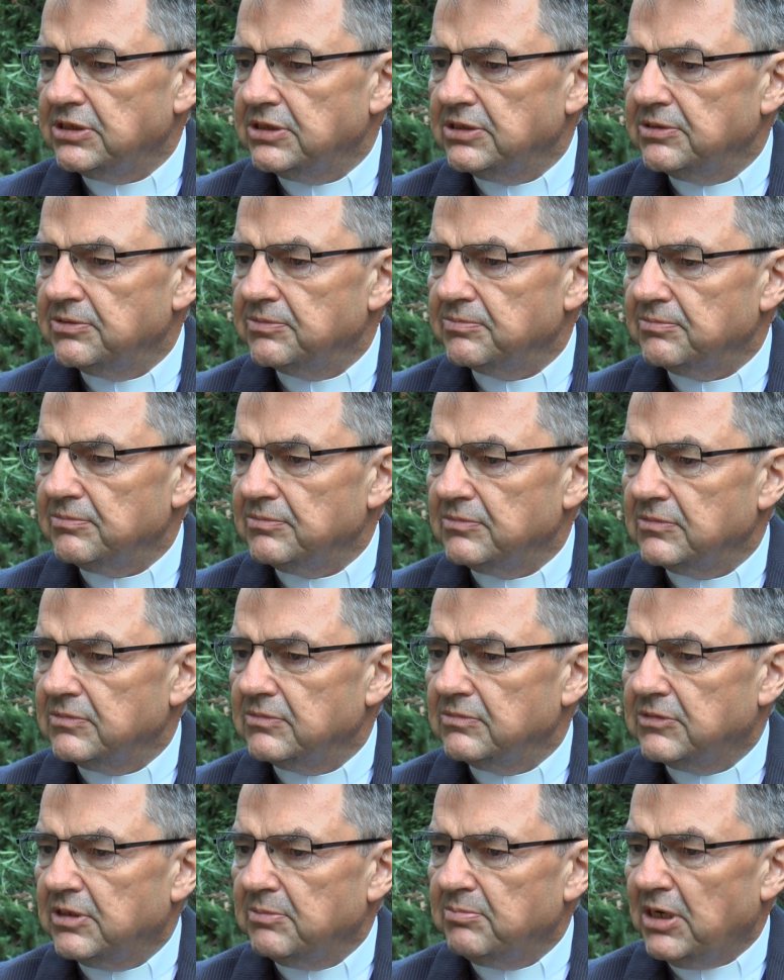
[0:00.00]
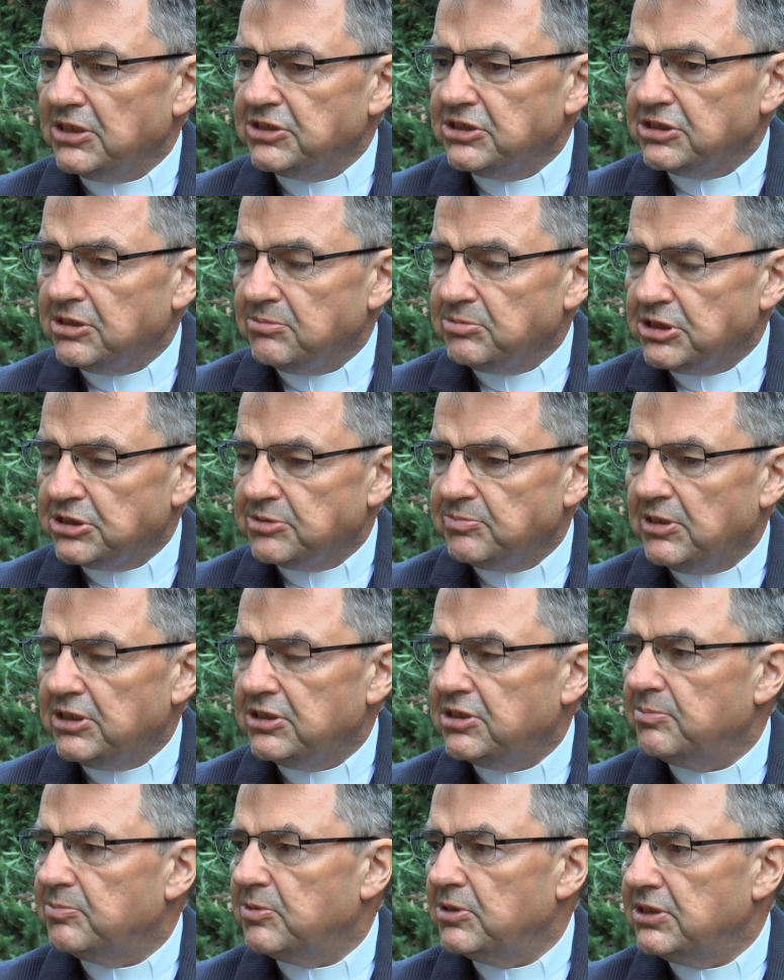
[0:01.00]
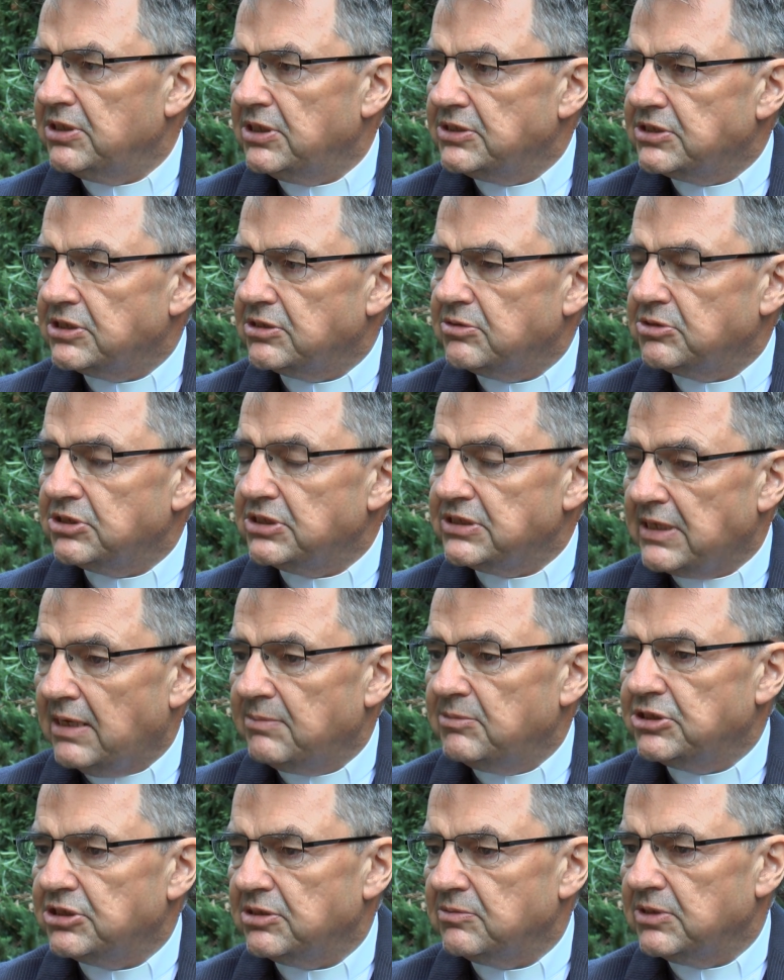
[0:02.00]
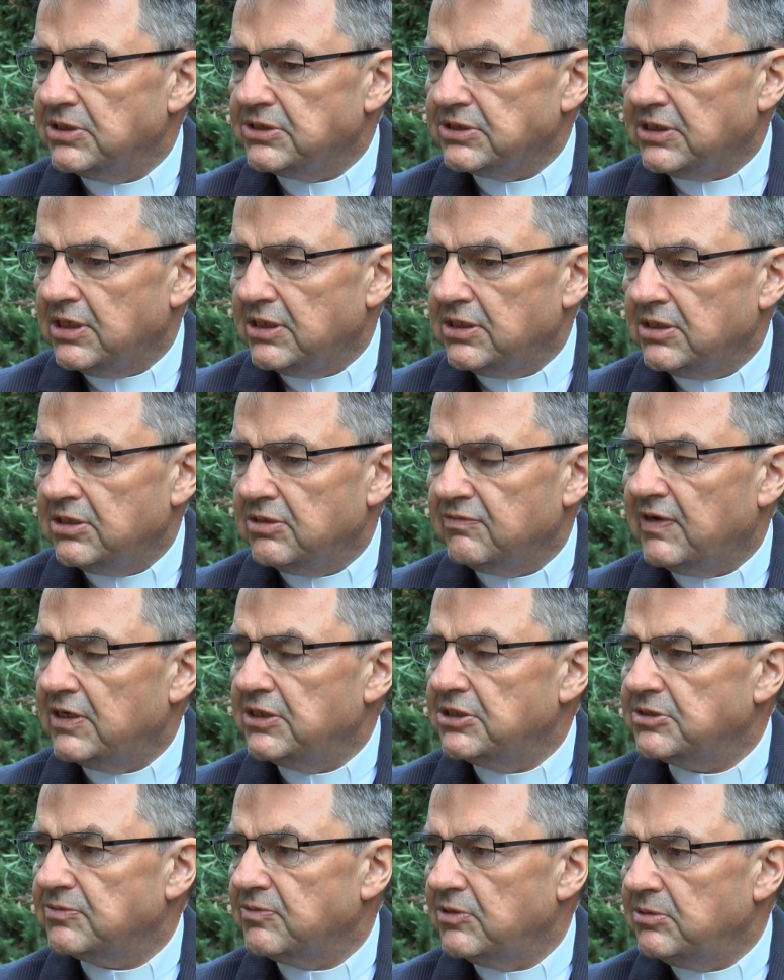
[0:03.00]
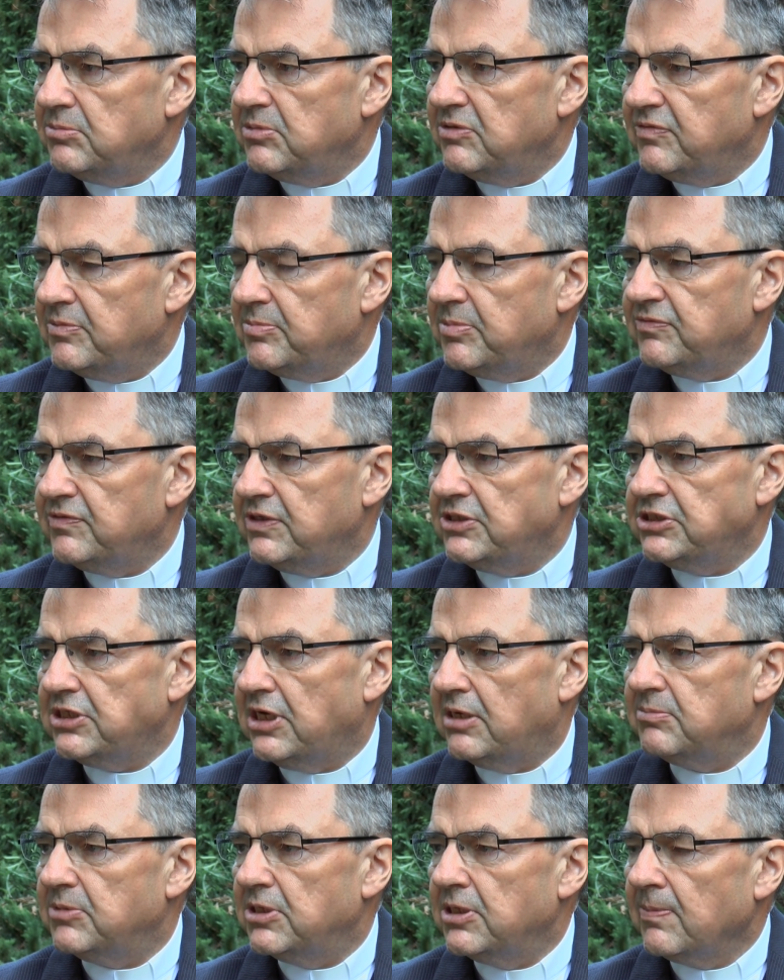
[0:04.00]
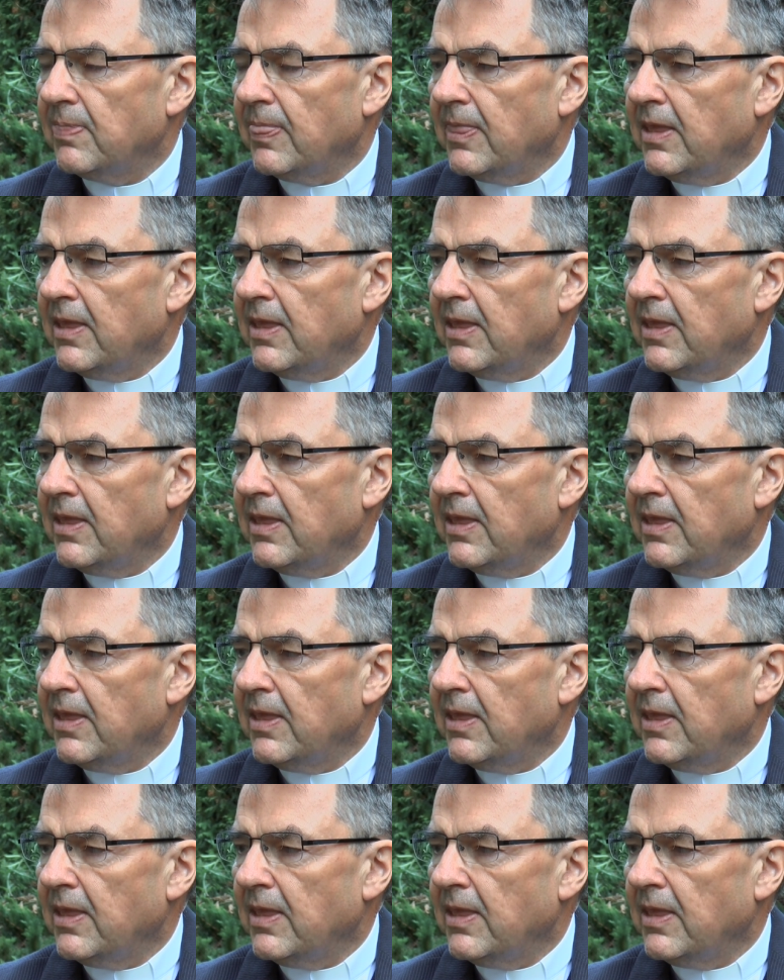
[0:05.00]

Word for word: Y, tym bardziej, że przecież byli to politycy, którzy sami się dyskredytowali swoimi wypowiedziami,